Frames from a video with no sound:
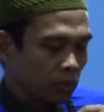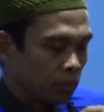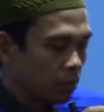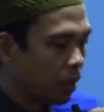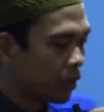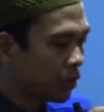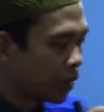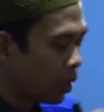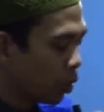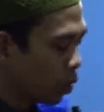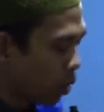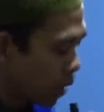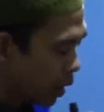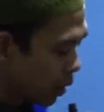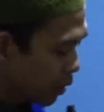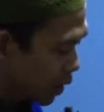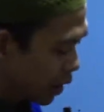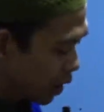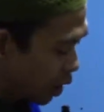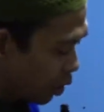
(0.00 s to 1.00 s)
Masalul
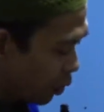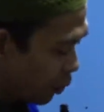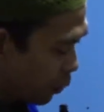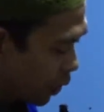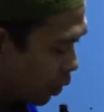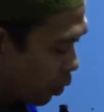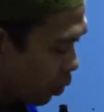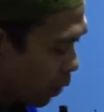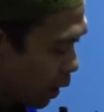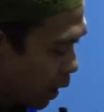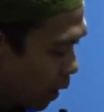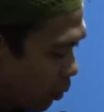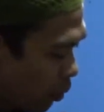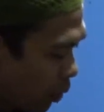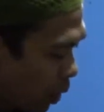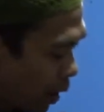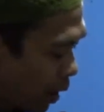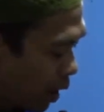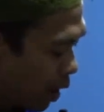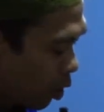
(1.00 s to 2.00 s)
ladzina yunfiquna
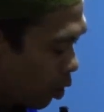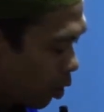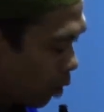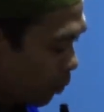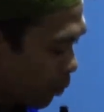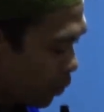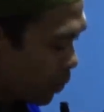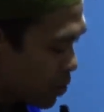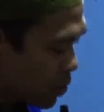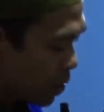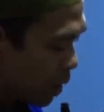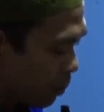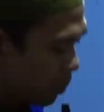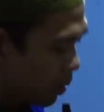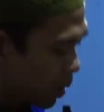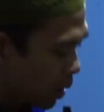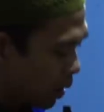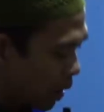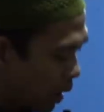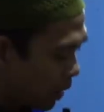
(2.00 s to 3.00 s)
amwalahum fi
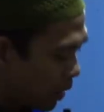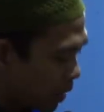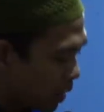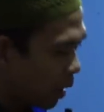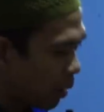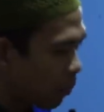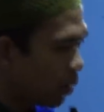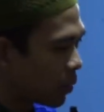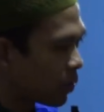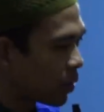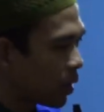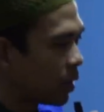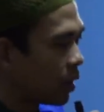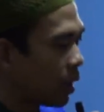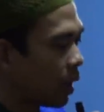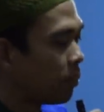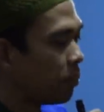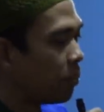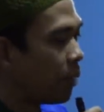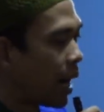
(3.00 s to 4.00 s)
sabilillahi kamasali
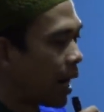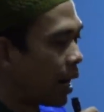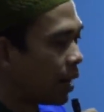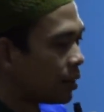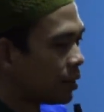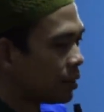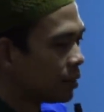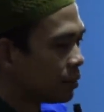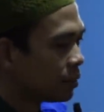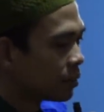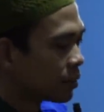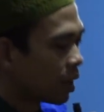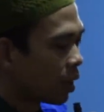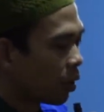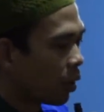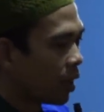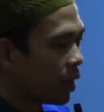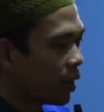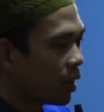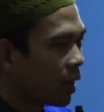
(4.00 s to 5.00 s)
habbah.
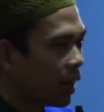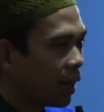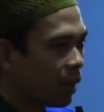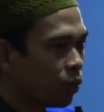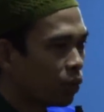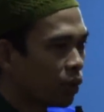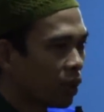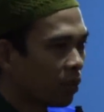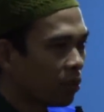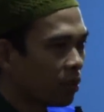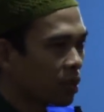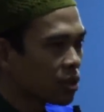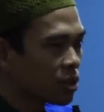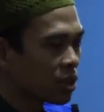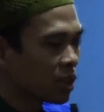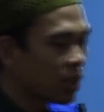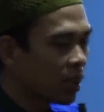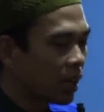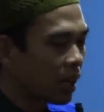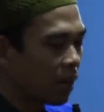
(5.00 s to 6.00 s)
Kalau ada kamu yang
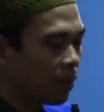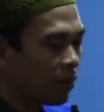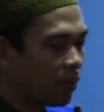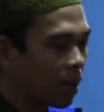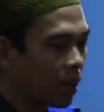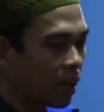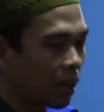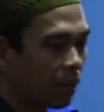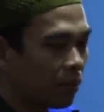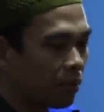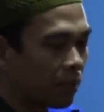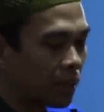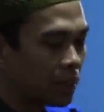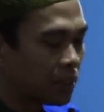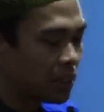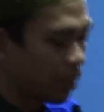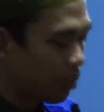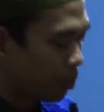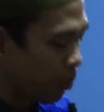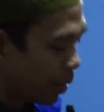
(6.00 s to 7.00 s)
bersedekah maka
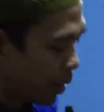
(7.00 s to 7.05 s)
macam